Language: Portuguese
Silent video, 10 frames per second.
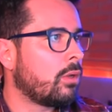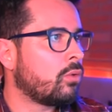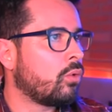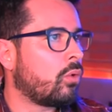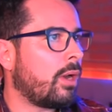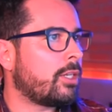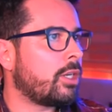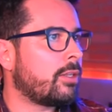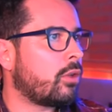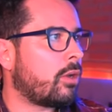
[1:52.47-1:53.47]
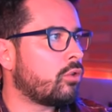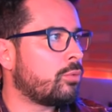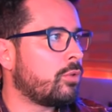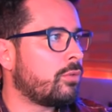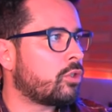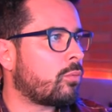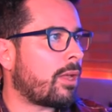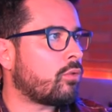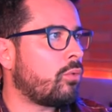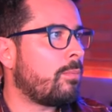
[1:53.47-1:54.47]
do Colégio Eleitoral
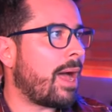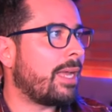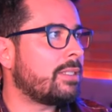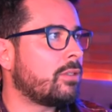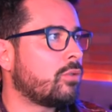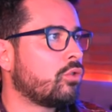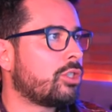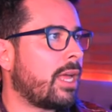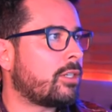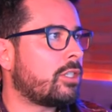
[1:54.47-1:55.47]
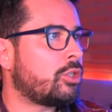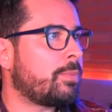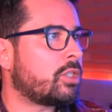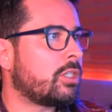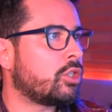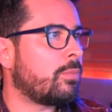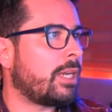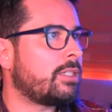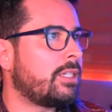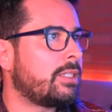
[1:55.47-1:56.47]
2024 com base nos dados das pesquisas
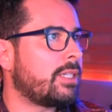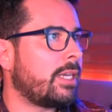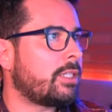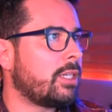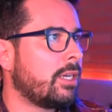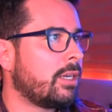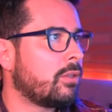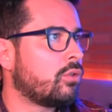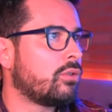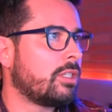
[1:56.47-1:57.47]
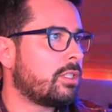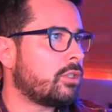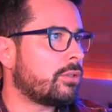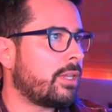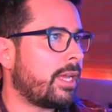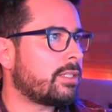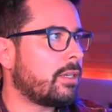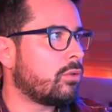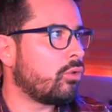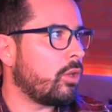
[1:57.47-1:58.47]
mais decentes do Decision
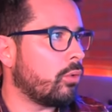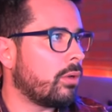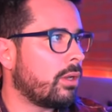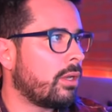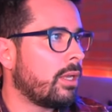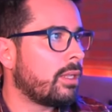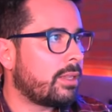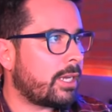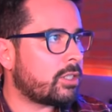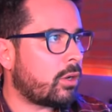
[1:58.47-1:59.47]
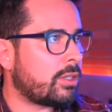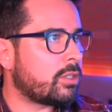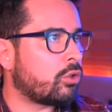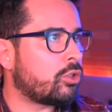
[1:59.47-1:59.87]
Desk e do Rio. Desde a nossa